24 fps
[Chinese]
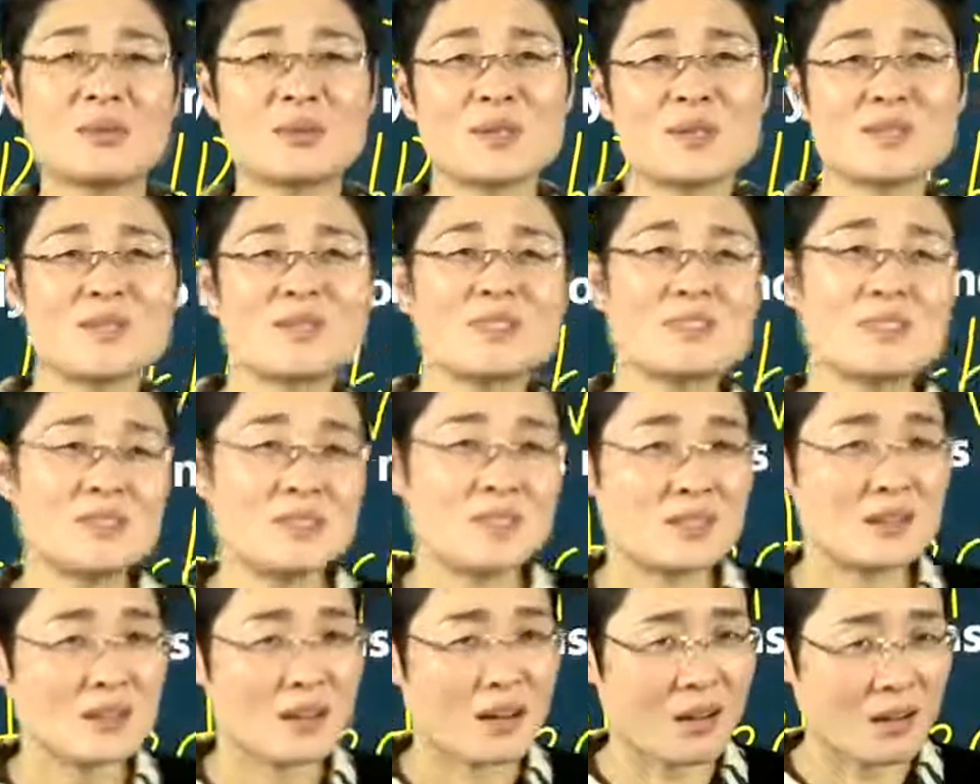我自
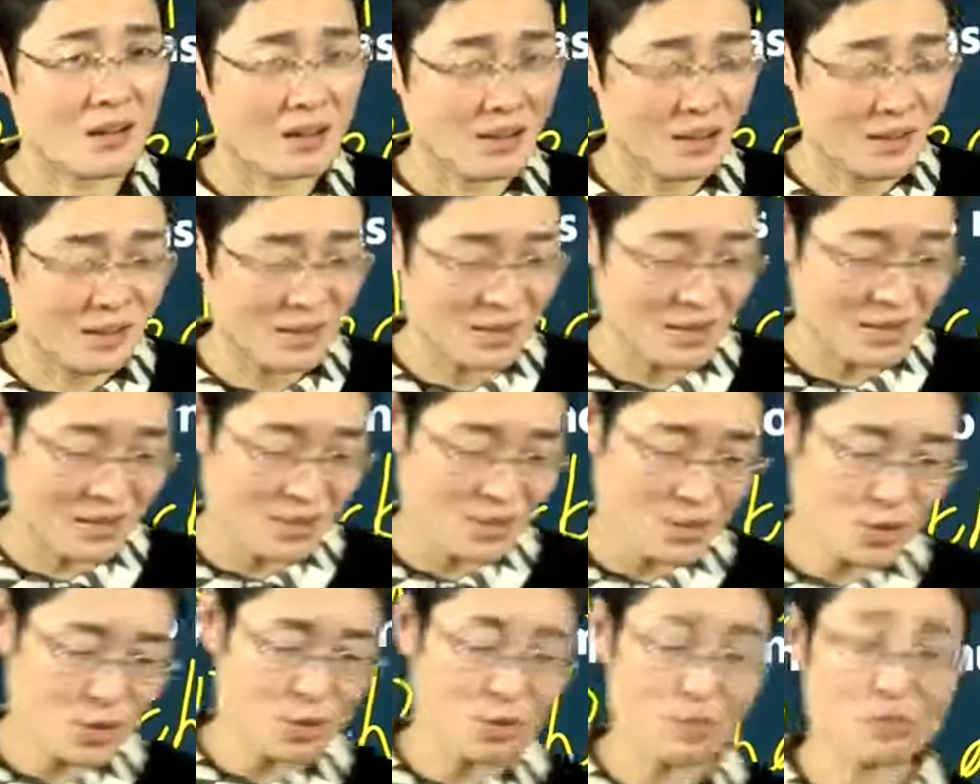己走，
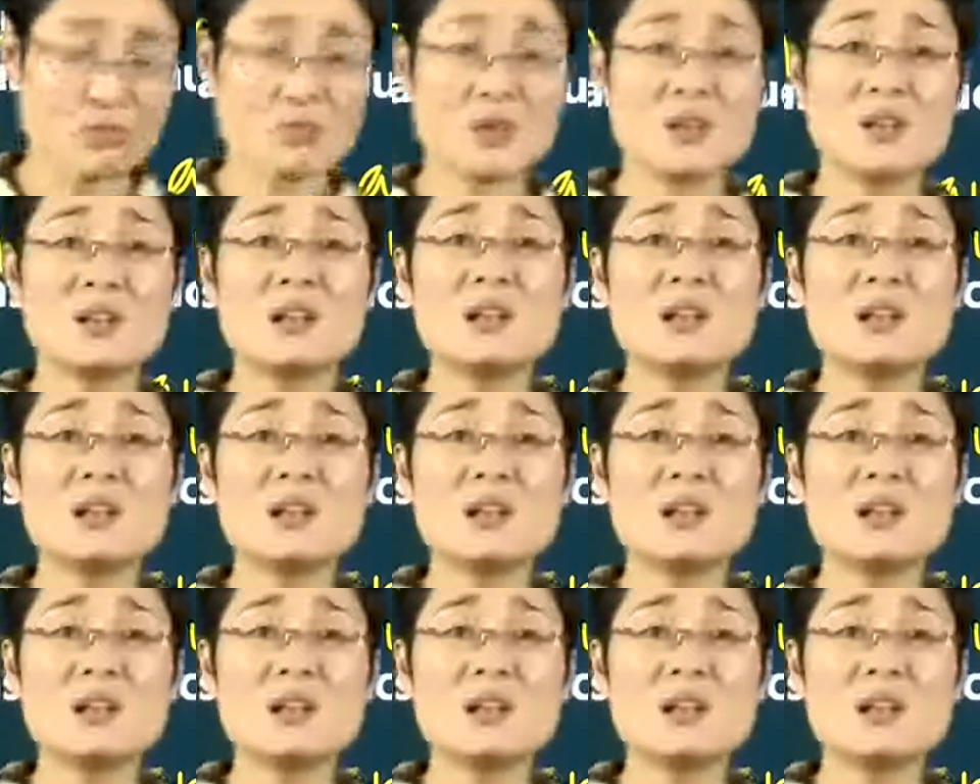就走路。”